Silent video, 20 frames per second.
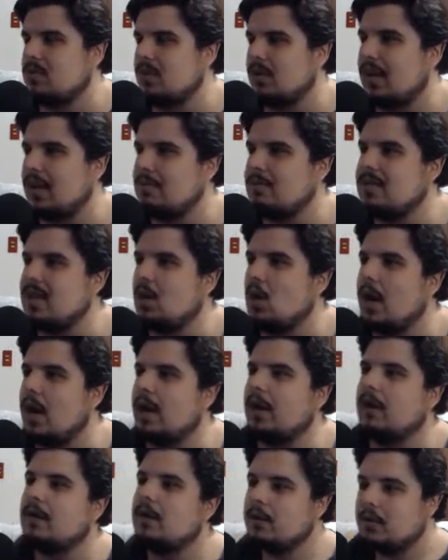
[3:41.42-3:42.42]
videogames. E
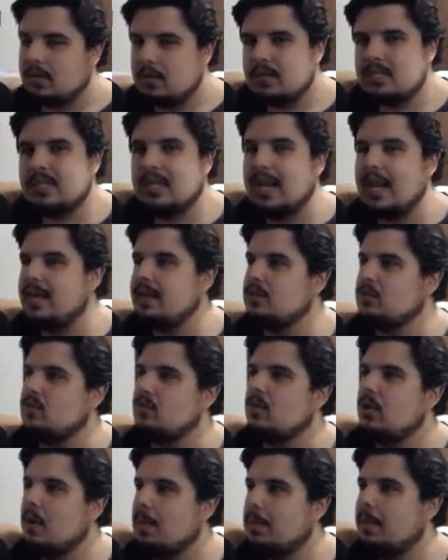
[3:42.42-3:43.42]
agora,
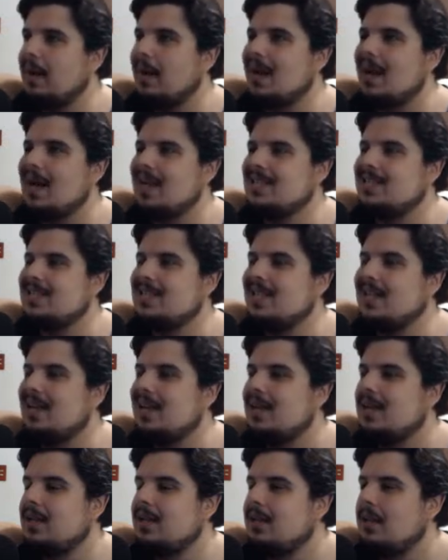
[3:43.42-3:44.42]
silêncio para a
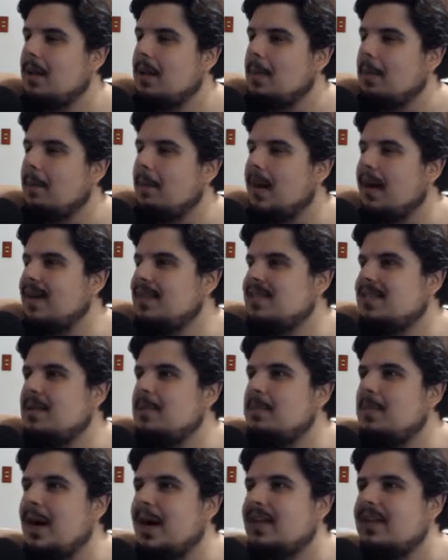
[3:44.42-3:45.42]
cena mais
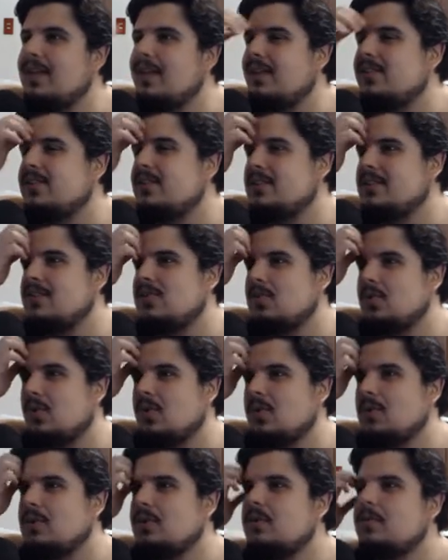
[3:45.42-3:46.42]
impactante desse jogo.
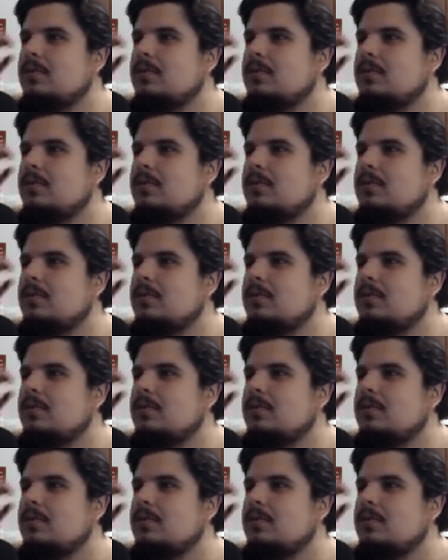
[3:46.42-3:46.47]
